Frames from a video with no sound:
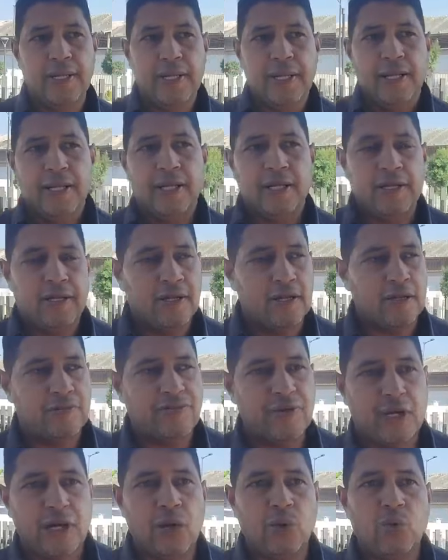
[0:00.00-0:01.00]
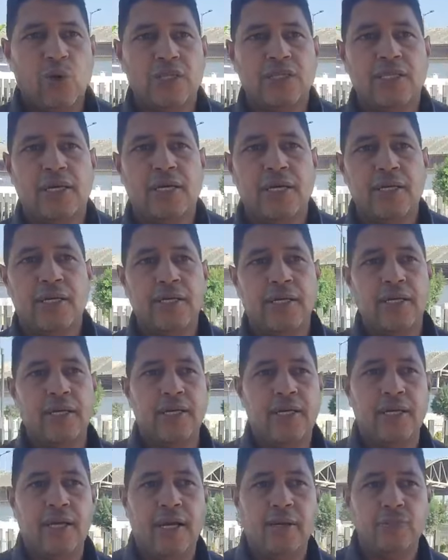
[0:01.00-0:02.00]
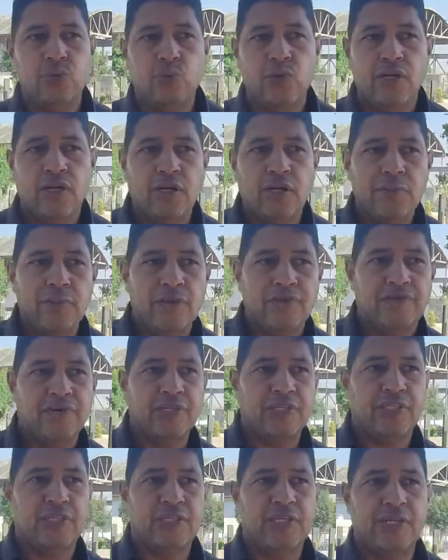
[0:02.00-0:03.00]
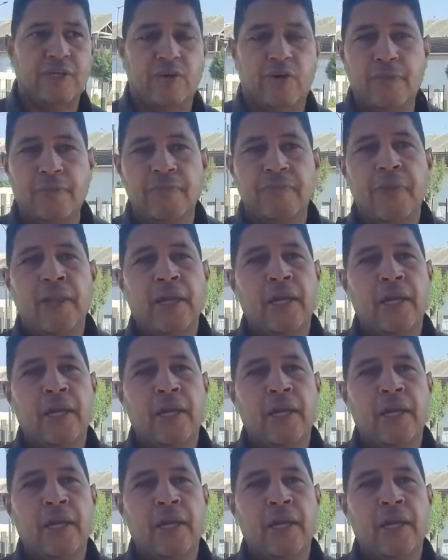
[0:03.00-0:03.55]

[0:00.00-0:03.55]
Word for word: الفرقه الوطنيه اللي الحمد لله الملفات ديالهم